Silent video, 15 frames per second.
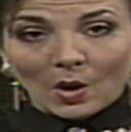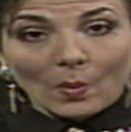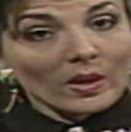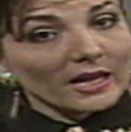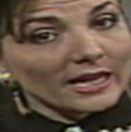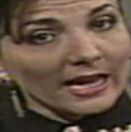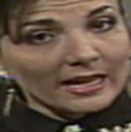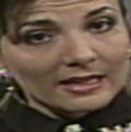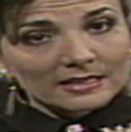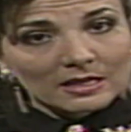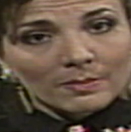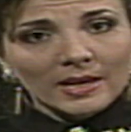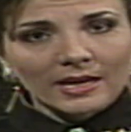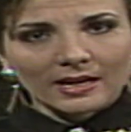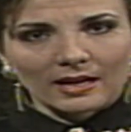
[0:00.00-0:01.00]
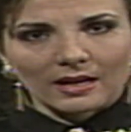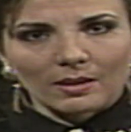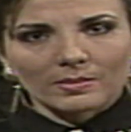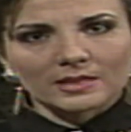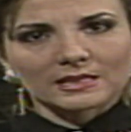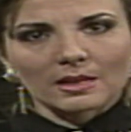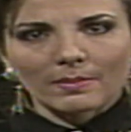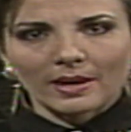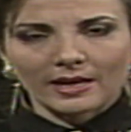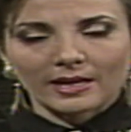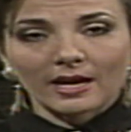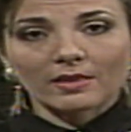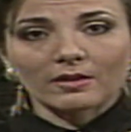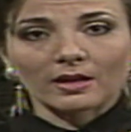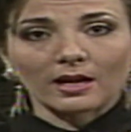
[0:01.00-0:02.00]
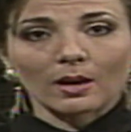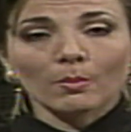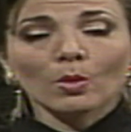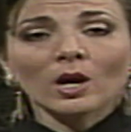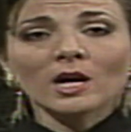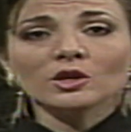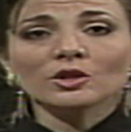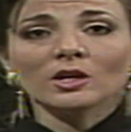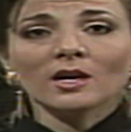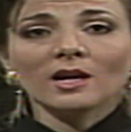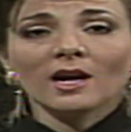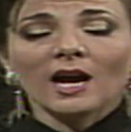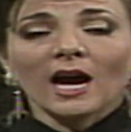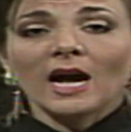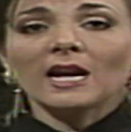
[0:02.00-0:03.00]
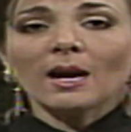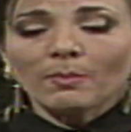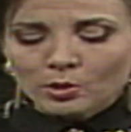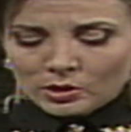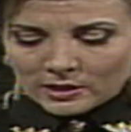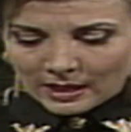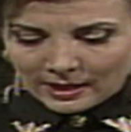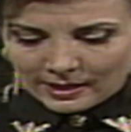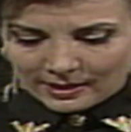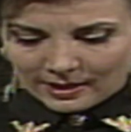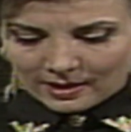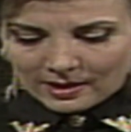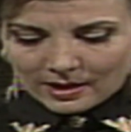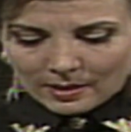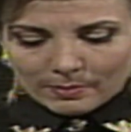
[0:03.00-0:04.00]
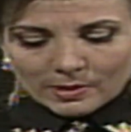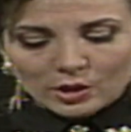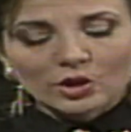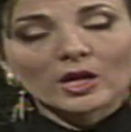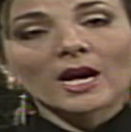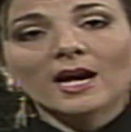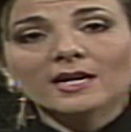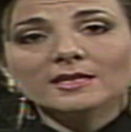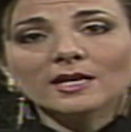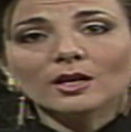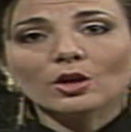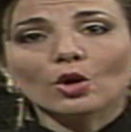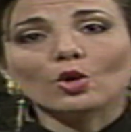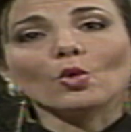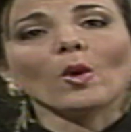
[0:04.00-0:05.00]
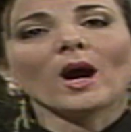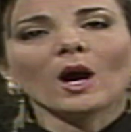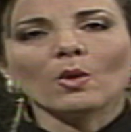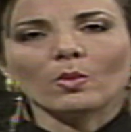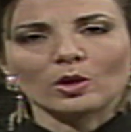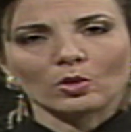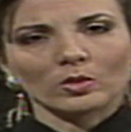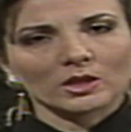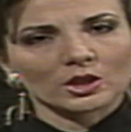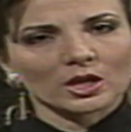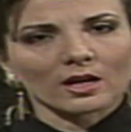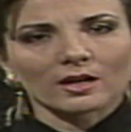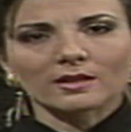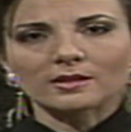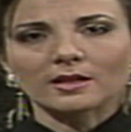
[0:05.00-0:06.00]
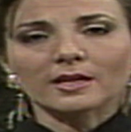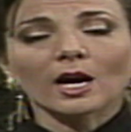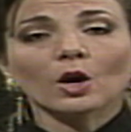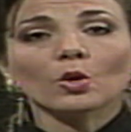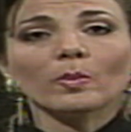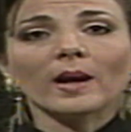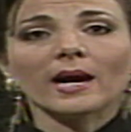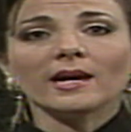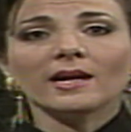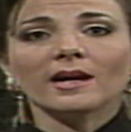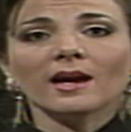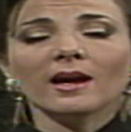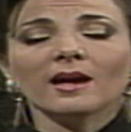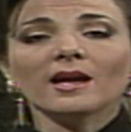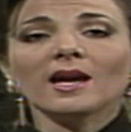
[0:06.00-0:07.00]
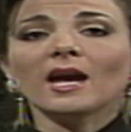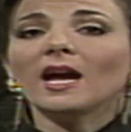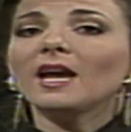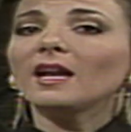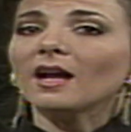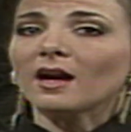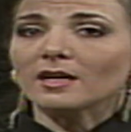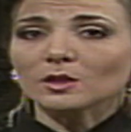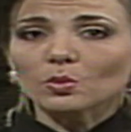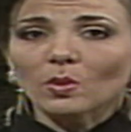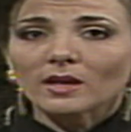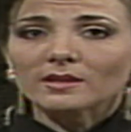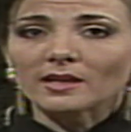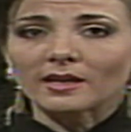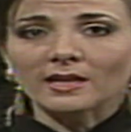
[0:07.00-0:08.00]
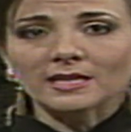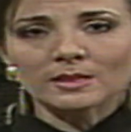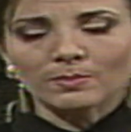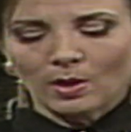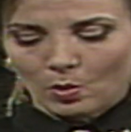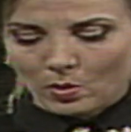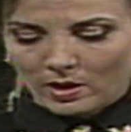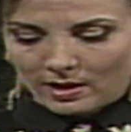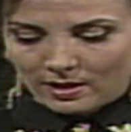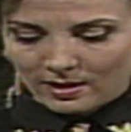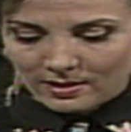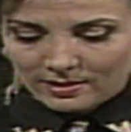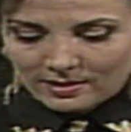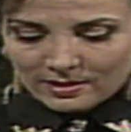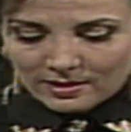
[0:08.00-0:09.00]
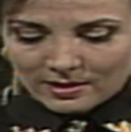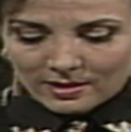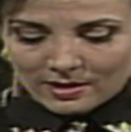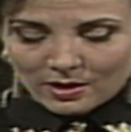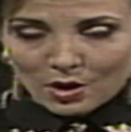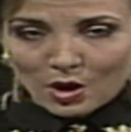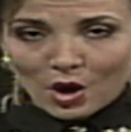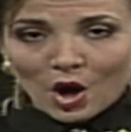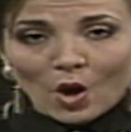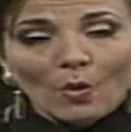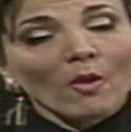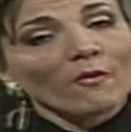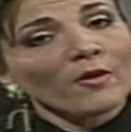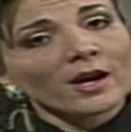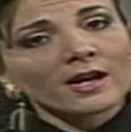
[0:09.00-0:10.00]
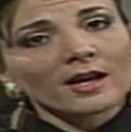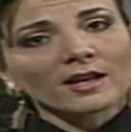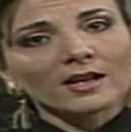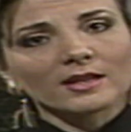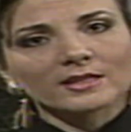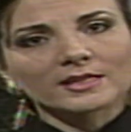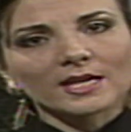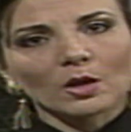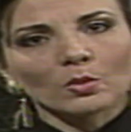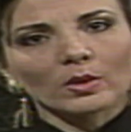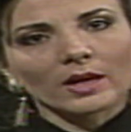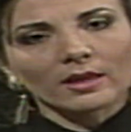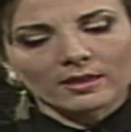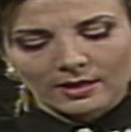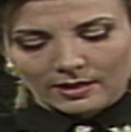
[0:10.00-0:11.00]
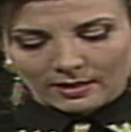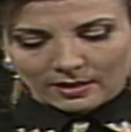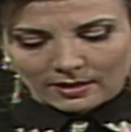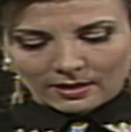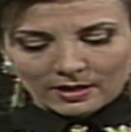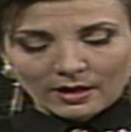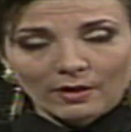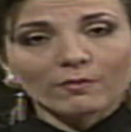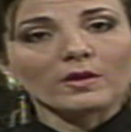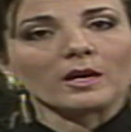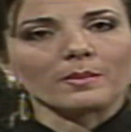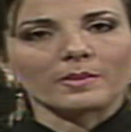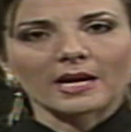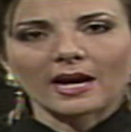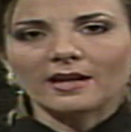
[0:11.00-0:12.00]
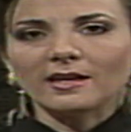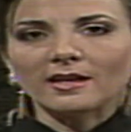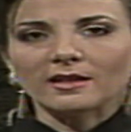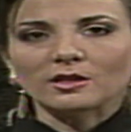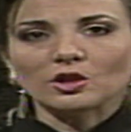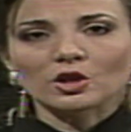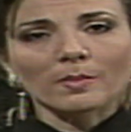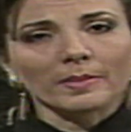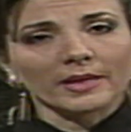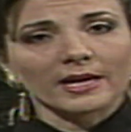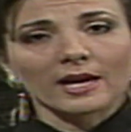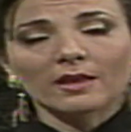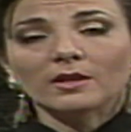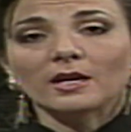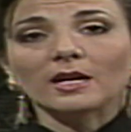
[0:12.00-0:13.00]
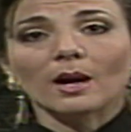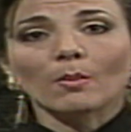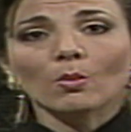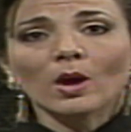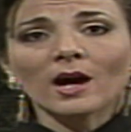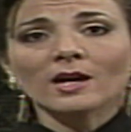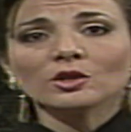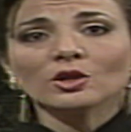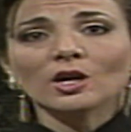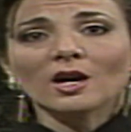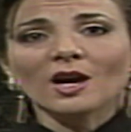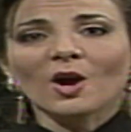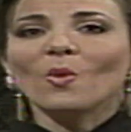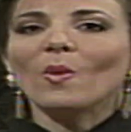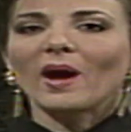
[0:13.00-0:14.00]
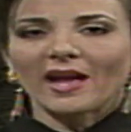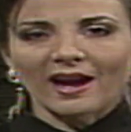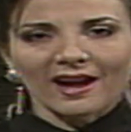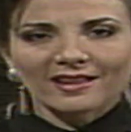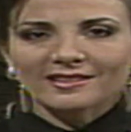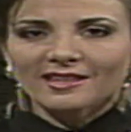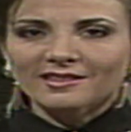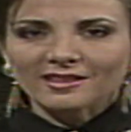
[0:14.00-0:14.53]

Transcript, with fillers: ولكي نتمكن من سماع هذه الأمواج لابد لنا من جهاز يحول الإشارات الكهربائية إلى أصوات نسمعها وفكر الإنسان كثيرا في إمكانية جمع هذه الأمواج وإعادة